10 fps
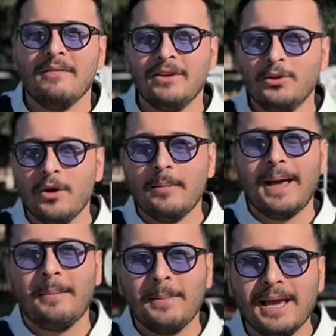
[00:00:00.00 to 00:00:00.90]
Videoyu
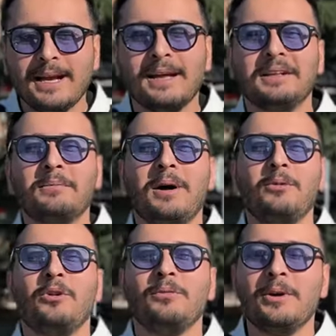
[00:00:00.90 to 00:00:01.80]
beğenmeyi, kanalıma
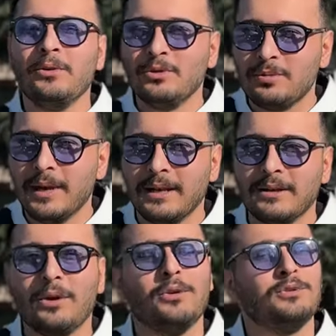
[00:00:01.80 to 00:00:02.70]
abone olmayı unutmayın.
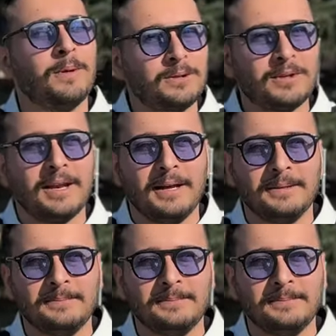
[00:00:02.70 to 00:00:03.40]
Görüşmek üzere.